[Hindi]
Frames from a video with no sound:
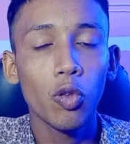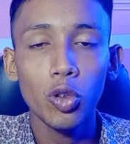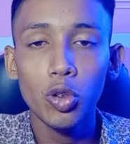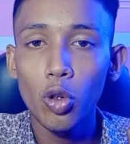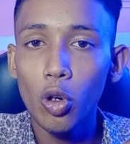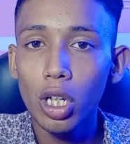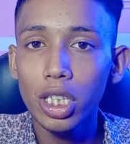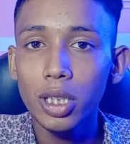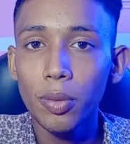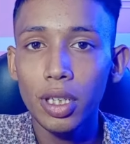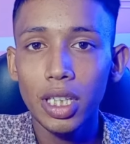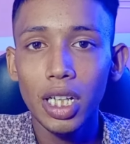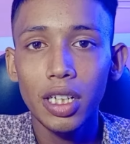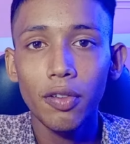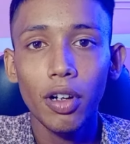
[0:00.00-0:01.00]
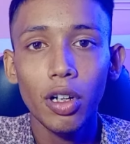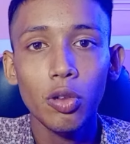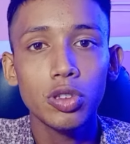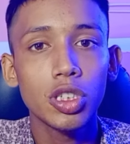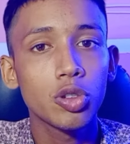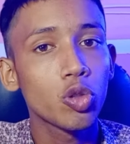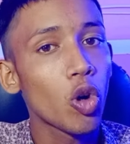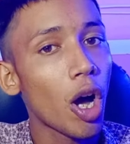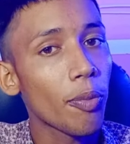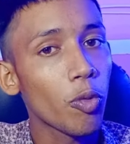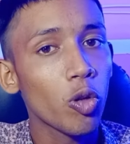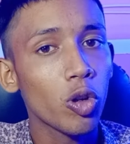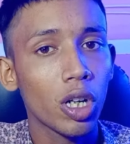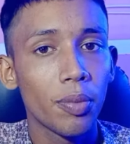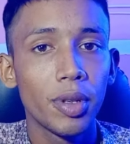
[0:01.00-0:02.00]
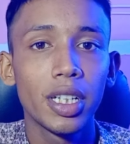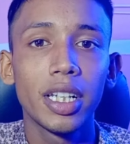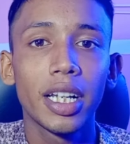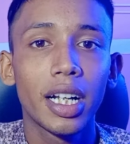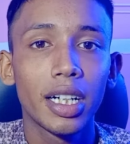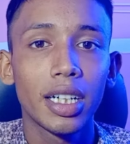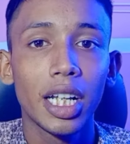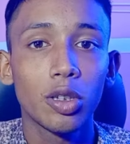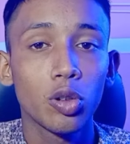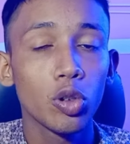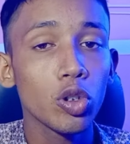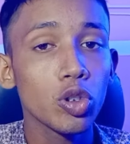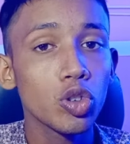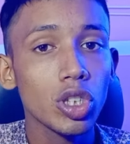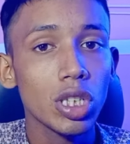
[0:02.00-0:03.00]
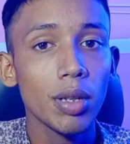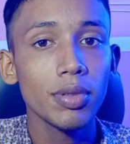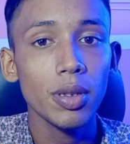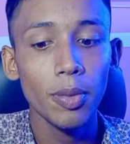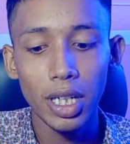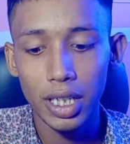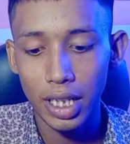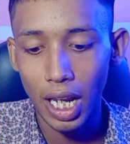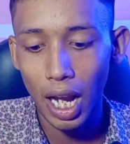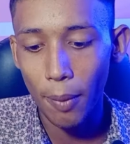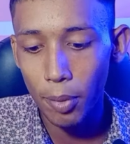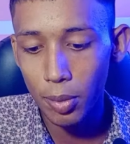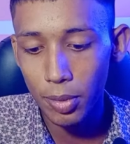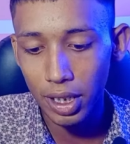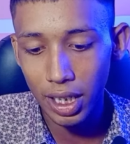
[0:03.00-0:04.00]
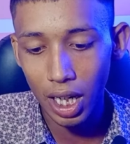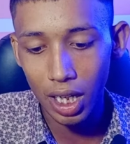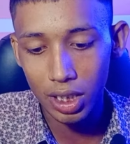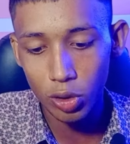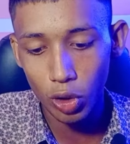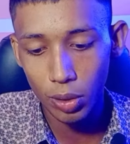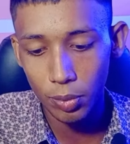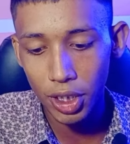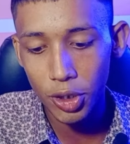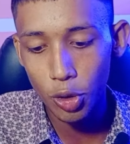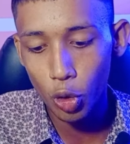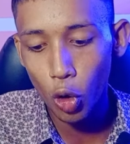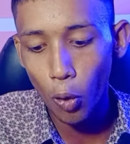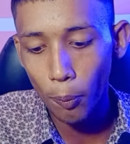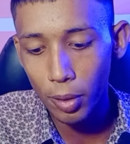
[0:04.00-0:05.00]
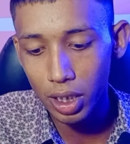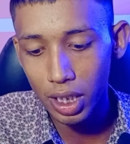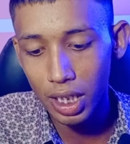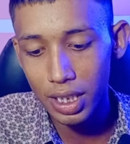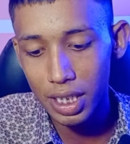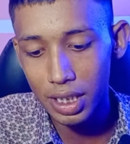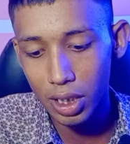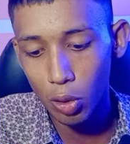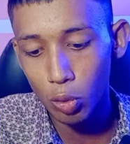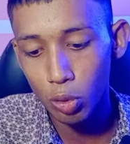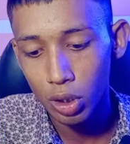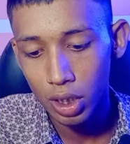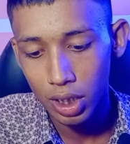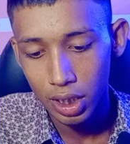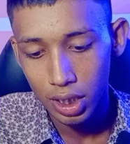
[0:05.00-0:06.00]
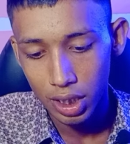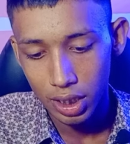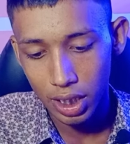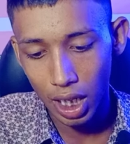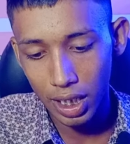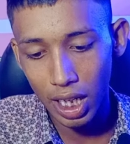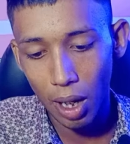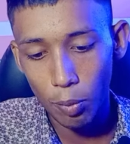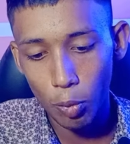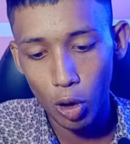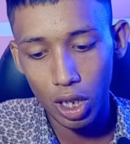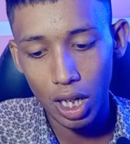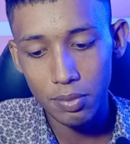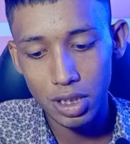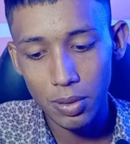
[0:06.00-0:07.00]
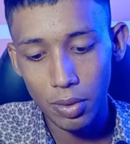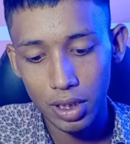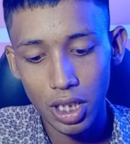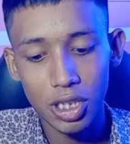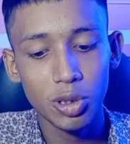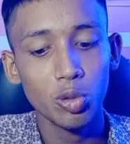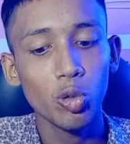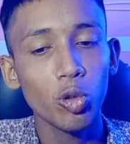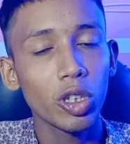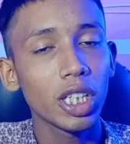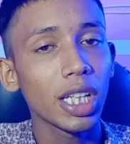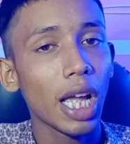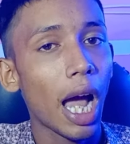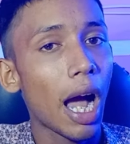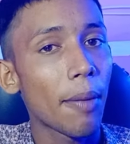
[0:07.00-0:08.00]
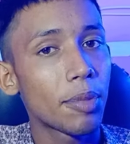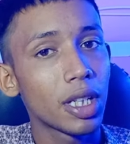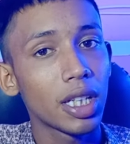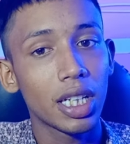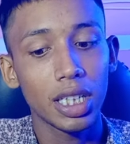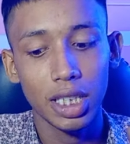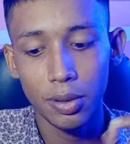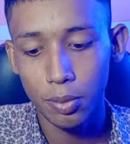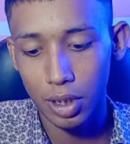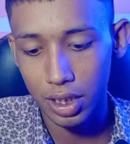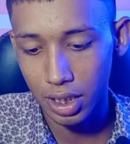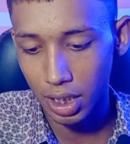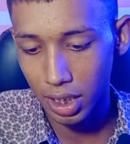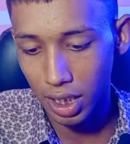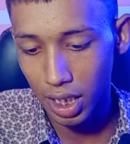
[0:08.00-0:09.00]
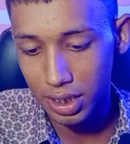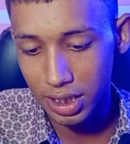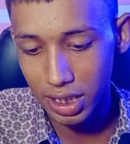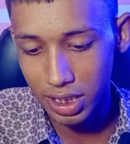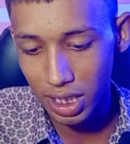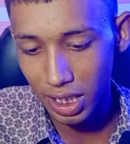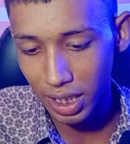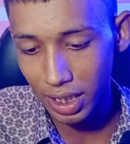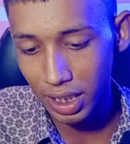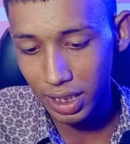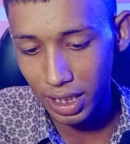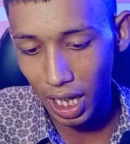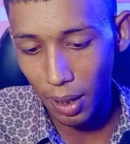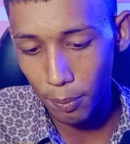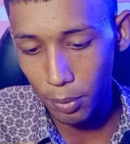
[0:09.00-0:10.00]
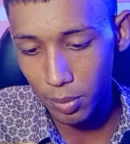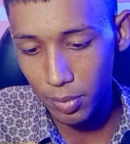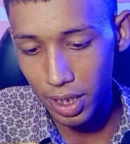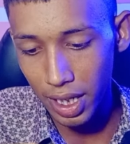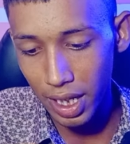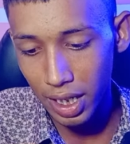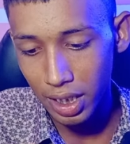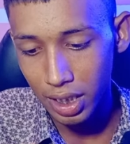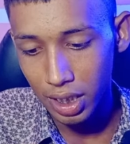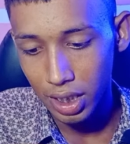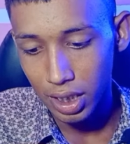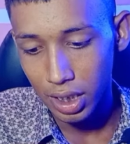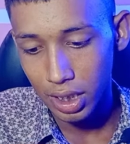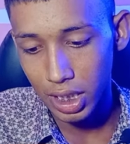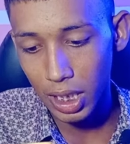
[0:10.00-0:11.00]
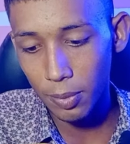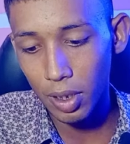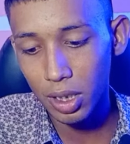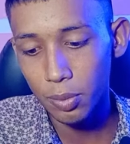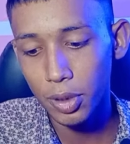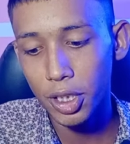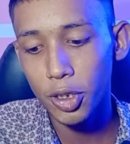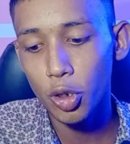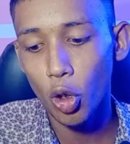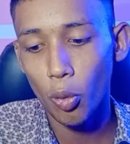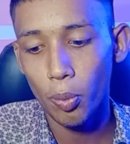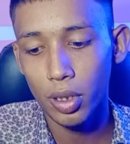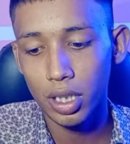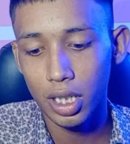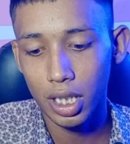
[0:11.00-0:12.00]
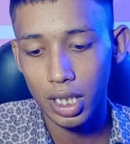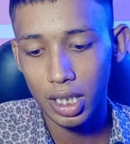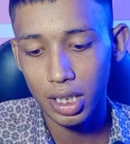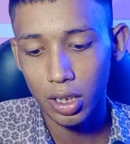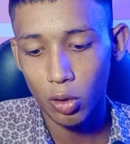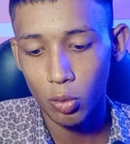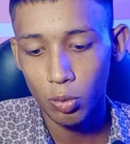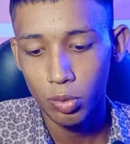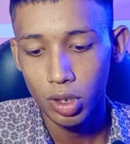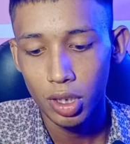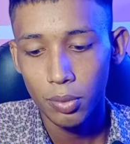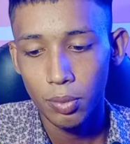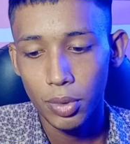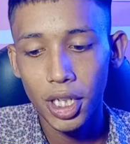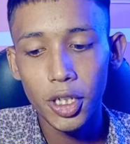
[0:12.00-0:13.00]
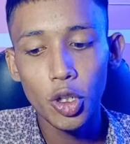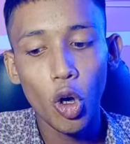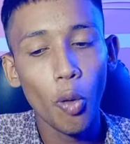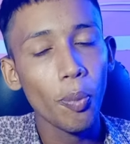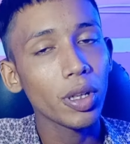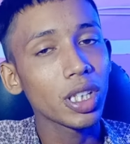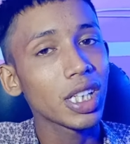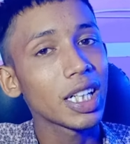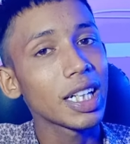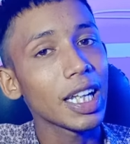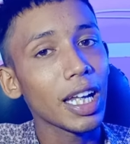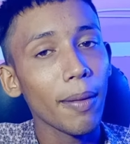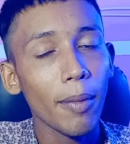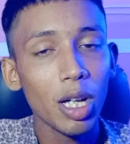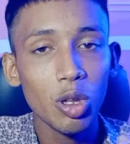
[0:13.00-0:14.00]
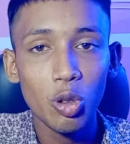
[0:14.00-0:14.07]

वो दो गलती बताने वाला हूँ जिसको आपको कभी नहीं करना है तो दोस्तों सबसे पहले यहाँ पर मैं क्या करता हूँ वीडियो को ओपन कर देता हूँ ताकि आपको आराम से बता सकूँ कि आप ये गलती मत करना जैसे कि यहाँ पर मैं ये वाली वीडियो ओपन कर लेता हूँ वीडियो ओपन करने के बाद